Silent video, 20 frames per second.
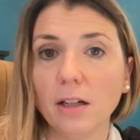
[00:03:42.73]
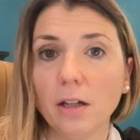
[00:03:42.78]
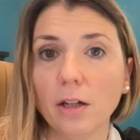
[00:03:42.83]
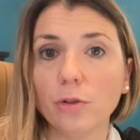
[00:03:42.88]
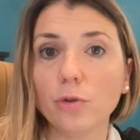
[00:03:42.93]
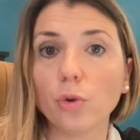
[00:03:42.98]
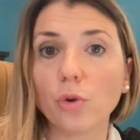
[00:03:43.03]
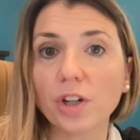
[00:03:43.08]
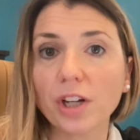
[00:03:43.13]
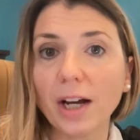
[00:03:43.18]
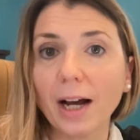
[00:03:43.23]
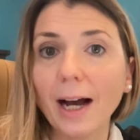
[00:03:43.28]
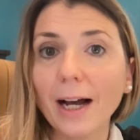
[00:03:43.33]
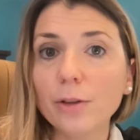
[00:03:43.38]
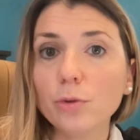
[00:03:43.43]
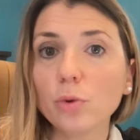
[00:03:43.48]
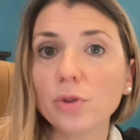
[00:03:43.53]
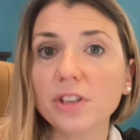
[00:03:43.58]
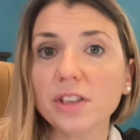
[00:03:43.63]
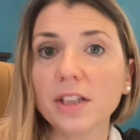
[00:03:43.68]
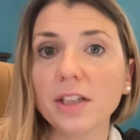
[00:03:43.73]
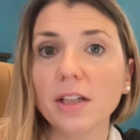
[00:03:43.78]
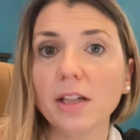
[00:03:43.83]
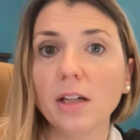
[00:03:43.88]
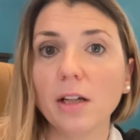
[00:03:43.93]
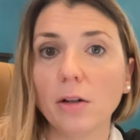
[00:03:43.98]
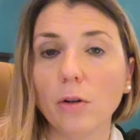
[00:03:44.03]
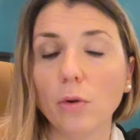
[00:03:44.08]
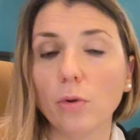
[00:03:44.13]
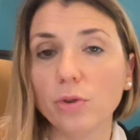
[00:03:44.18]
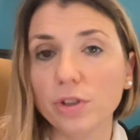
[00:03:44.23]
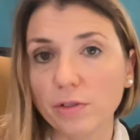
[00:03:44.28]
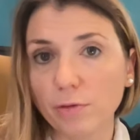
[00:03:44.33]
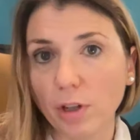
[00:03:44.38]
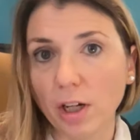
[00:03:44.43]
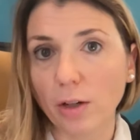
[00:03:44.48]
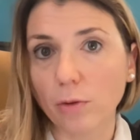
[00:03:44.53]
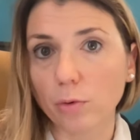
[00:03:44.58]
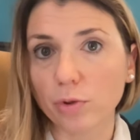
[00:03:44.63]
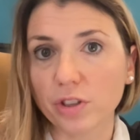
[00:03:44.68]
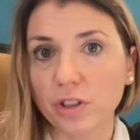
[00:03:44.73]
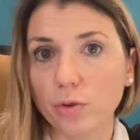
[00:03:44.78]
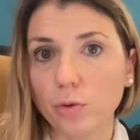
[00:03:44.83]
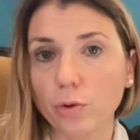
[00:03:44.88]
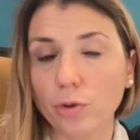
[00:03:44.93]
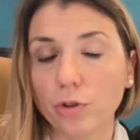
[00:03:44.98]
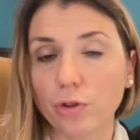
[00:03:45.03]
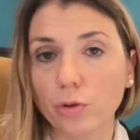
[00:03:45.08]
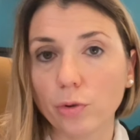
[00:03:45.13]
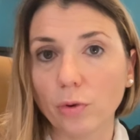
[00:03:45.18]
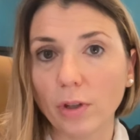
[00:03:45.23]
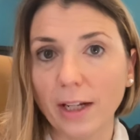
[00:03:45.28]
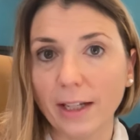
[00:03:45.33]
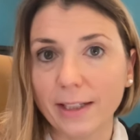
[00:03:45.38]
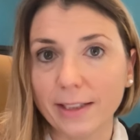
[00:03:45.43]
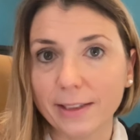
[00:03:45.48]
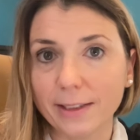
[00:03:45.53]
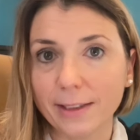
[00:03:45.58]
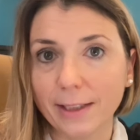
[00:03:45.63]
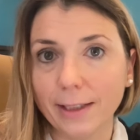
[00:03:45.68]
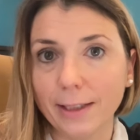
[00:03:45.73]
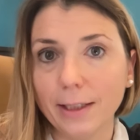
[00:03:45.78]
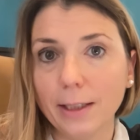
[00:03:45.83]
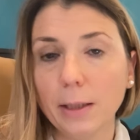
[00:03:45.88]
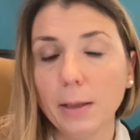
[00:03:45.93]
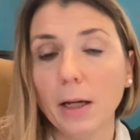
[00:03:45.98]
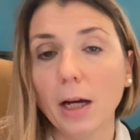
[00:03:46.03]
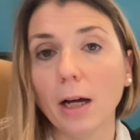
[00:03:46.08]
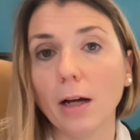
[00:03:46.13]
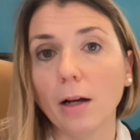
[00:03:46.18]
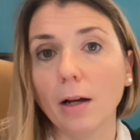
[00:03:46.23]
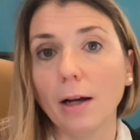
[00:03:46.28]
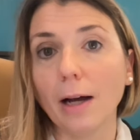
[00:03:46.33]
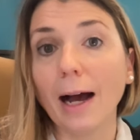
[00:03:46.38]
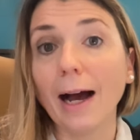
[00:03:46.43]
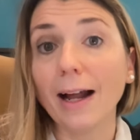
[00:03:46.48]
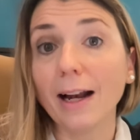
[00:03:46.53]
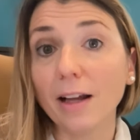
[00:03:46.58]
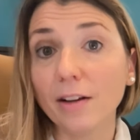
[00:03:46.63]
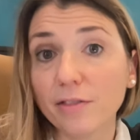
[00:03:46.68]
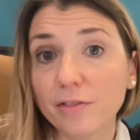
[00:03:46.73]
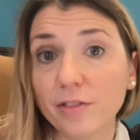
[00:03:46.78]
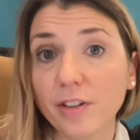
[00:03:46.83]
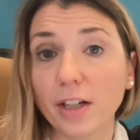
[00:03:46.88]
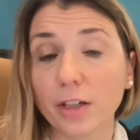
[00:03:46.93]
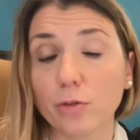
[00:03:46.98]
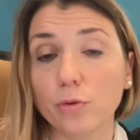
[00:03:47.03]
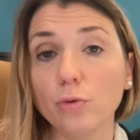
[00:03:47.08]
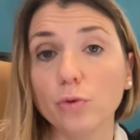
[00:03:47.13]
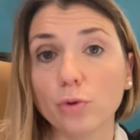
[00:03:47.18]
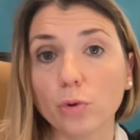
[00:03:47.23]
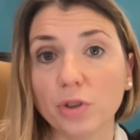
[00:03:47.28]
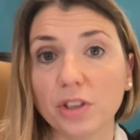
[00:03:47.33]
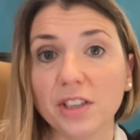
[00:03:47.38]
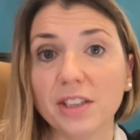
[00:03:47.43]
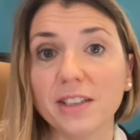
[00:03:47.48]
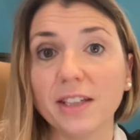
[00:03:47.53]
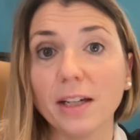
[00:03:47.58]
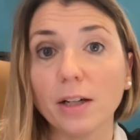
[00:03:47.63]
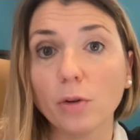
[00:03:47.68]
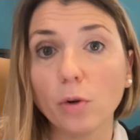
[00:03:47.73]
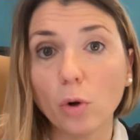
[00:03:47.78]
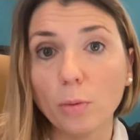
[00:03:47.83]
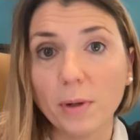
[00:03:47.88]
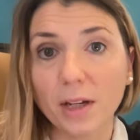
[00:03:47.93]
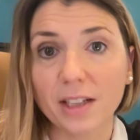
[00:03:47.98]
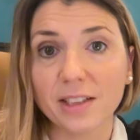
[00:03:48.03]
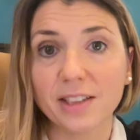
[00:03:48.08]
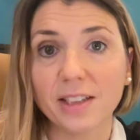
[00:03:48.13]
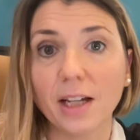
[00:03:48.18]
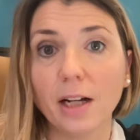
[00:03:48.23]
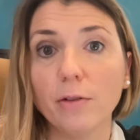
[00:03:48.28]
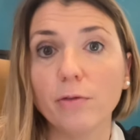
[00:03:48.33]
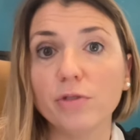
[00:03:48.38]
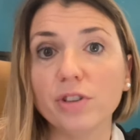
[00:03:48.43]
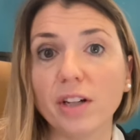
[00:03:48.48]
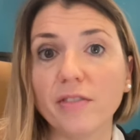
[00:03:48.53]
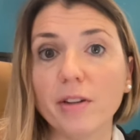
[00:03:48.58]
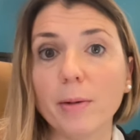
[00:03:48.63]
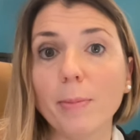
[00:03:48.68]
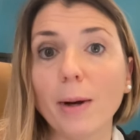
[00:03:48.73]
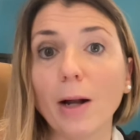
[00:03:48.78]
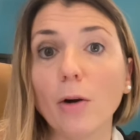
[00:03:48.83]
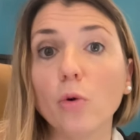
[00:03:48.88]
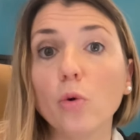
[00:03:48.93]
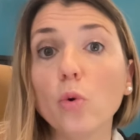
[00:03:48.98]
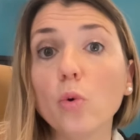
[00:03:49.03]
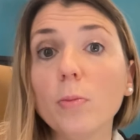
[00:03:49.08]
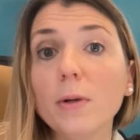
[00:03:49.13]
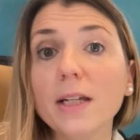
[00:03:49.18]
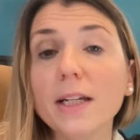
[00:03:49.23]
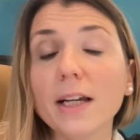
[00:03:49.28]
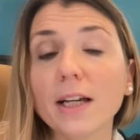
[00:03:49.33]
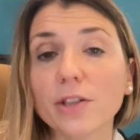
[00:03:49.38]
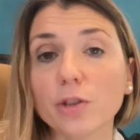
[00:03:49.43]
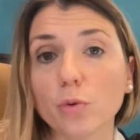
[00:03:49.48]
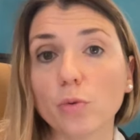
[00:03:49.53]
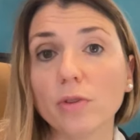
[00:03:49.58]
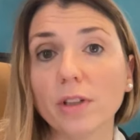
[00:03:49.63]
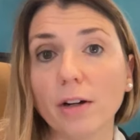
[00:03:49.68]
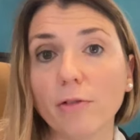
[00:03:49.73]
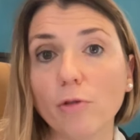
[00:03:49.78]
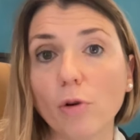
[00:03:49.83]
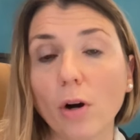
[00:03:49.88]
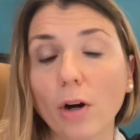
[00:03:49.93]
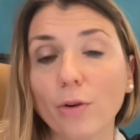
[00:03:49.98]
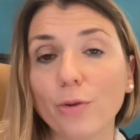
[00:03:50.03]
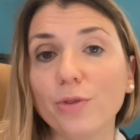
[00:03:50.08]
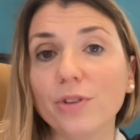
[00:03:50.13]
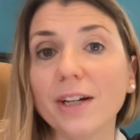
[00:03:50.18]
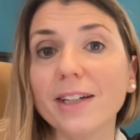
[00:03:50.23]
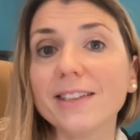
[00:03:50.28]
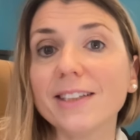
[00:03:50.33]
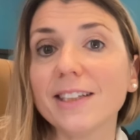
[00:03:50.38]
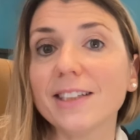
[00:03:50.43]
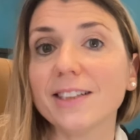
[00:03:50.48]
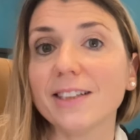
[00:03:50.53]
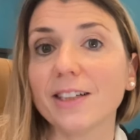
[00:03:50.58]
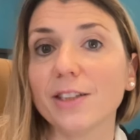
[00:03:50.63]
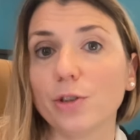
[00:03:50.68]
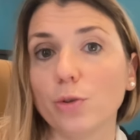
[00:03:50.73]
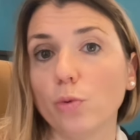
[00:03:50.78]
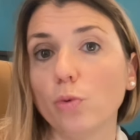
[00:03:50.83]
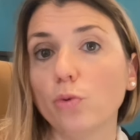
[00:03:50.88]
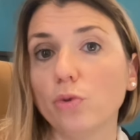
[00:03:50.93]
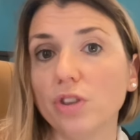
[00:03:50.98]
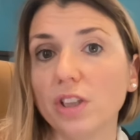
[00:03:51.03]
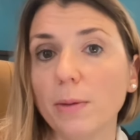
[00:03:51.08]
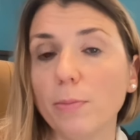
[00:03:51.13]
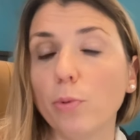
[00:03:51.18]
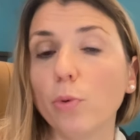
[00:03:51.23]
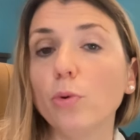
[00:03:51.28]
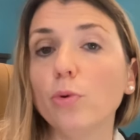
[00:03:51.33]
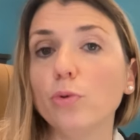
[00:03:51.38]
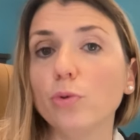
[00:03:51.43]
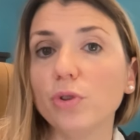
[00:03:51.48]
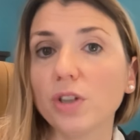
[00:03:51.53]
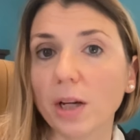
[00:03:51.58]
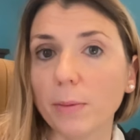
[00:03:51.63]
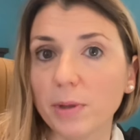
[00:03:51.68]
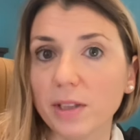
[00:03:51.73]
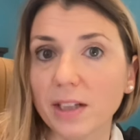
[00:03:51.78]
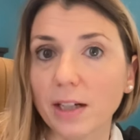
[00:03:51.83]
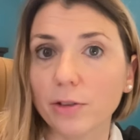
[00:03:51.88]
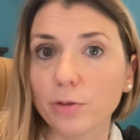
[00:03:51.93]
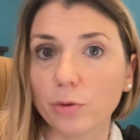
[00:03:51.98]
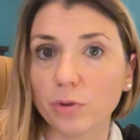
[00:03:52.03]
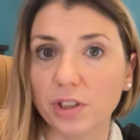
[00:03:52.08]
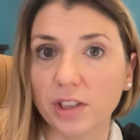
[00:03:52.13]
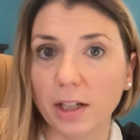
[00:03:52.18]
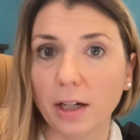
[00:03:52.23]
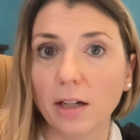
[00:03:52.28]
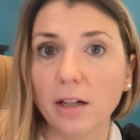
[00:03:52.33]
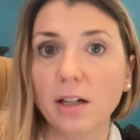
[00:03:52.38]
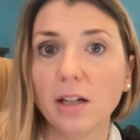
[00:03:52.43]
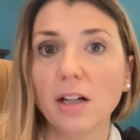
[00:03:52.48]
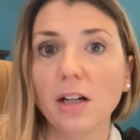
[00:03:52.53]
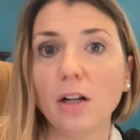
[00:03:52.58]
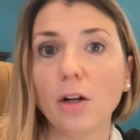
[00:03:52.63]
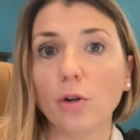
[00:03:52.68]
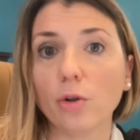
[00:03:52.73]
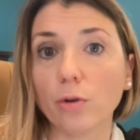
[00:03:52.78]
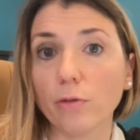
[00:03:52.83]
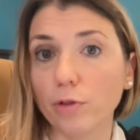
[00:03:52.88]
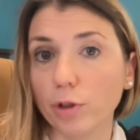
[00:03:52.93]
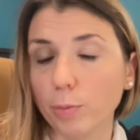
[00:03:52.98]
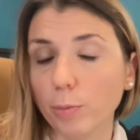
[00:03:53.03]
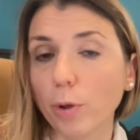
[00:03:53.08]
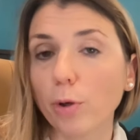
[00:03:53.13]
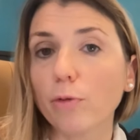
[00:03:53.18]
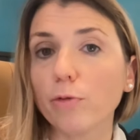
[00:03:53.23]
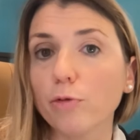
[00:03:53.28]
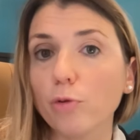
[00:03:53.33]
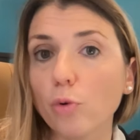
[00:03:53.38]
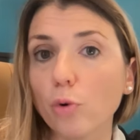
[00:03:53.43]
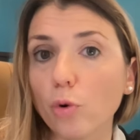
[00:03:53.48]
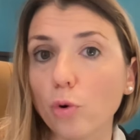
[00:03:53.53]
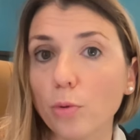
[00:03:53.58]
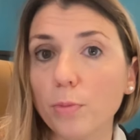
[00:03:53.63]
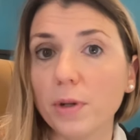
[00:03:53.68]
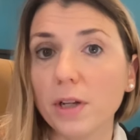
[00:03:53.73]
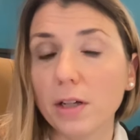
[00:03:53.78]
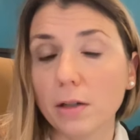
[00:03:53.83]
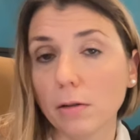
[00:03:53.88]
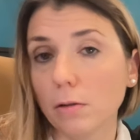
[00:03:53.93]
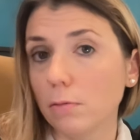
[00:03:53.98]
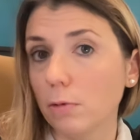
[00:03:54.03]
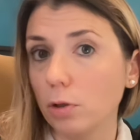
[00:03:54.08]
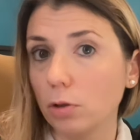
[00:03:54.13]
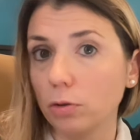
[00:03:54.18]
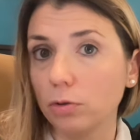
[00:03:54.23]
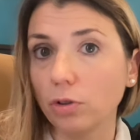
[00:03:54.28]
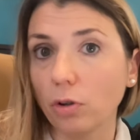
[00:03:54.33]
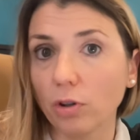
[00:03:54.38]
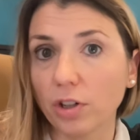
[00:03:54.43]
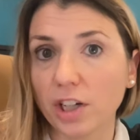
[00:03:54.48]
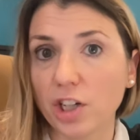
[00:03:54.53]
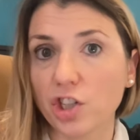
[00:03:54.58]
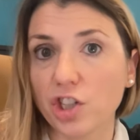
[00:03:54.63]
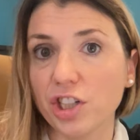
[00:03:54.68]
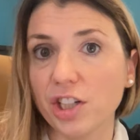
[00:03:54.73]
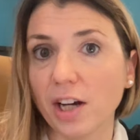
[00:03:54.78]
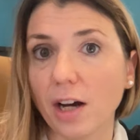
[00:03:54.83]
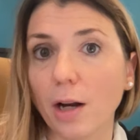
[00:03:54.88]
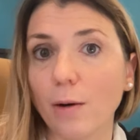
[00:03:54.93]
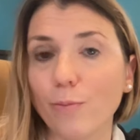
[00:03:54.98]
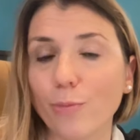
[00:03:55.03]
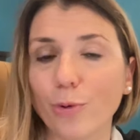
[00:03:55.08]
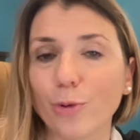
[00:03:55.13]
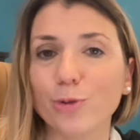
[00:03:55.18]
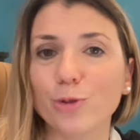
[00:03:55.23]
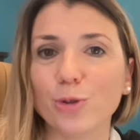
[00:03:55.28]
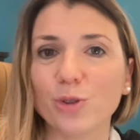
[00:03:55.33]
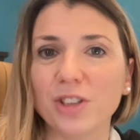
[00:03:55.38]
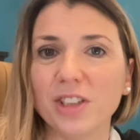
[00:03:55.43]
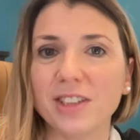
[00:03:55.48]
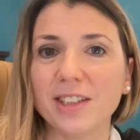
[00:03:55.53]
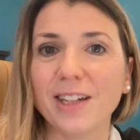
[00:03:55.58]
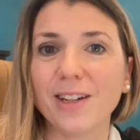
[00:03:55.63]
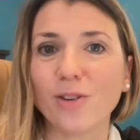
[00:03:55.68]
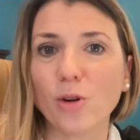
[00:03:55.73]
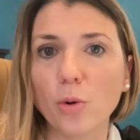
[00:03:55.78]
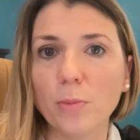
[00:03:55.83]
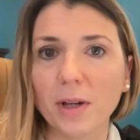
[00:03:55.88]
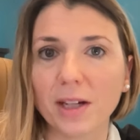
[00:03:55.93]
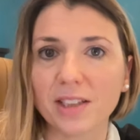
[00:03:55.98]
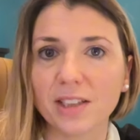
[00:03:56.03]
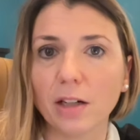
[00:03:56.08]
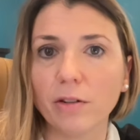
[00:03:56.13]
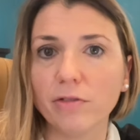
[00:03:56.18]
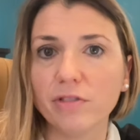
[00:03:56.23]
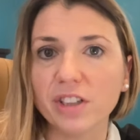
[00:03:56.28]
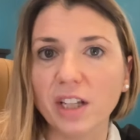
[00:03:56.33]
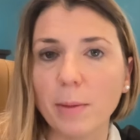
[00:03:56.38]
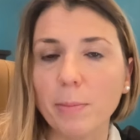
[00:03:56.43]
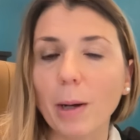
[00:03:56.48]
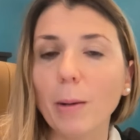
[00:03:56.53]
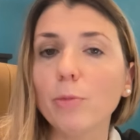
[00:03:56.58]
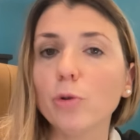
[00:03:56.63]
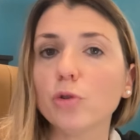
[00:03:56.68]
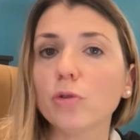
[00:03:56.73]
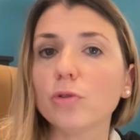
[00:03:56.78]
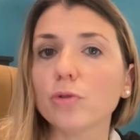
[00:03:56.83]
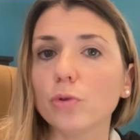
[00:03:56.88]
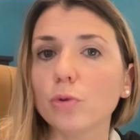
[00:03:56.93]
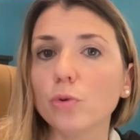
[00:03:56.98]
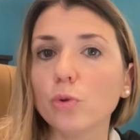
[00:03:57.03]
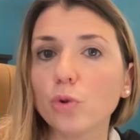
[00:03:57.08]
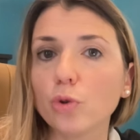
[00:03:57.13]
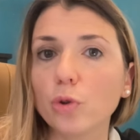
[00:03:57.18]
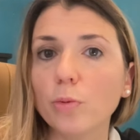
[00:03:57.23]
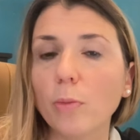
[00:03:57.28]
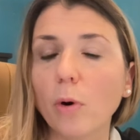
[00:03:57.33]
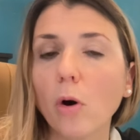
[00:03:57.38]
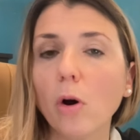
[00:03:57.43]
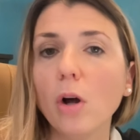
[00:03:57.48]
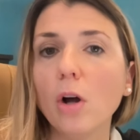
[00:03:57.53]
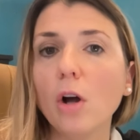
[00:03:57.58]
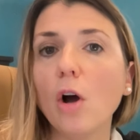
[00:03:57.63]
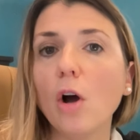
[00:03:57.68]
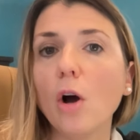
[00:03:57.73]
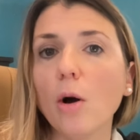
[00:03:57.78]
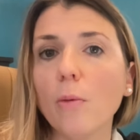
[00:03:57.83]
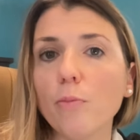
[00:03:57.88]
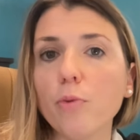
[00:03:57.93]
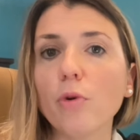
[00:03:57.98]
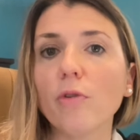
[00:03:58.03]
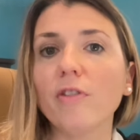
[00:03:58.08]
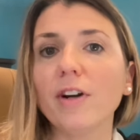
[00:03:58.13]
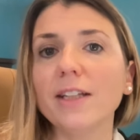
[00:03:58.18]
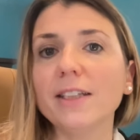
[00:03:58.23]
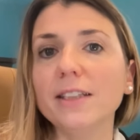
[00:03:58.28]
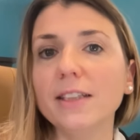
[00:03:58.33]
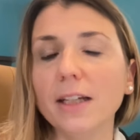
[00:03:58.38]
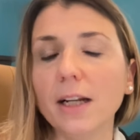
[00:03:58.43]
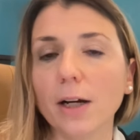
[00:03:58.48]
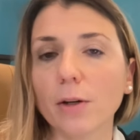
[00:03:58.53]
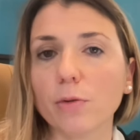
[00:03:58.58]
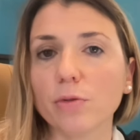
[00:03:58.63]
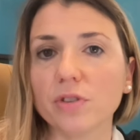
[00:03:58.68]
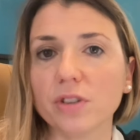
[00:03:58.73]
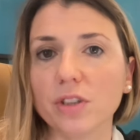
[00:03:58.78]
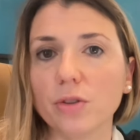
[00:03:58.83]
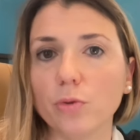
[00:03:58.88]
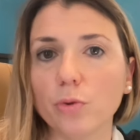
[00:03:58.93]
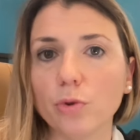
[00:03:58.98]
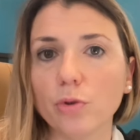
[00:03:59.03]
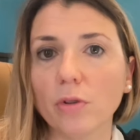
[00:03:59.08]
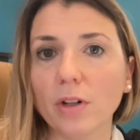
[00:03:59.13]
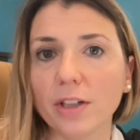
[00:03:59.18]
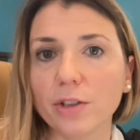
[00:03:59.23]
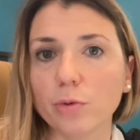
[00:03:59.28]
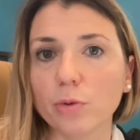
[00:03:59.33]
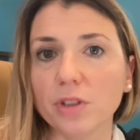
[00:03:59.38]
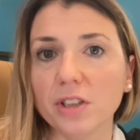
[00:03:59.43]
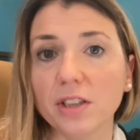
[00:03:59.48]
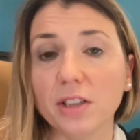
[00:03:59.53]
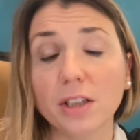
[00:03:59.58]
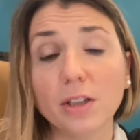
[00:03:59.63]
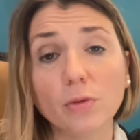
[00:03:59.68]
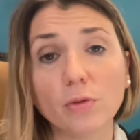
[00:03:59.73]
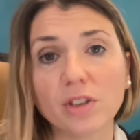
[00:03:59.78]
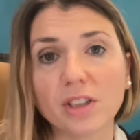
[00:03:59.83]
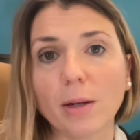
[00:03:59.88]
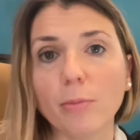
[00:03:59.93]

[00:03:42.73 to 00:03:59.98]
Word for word: Donc, à noter au niveau de la constitution de la SCI, euh, à l'inverse d'une société commerciale, vous n'avez pas l'obligation d'avoir une attestation de dépôt du capital social que votre banque vous remet. Euh, dans le cas général, pour une société commerciale, vous n'avez pas besoin de ce document pour valider la constitution de la société, donc ça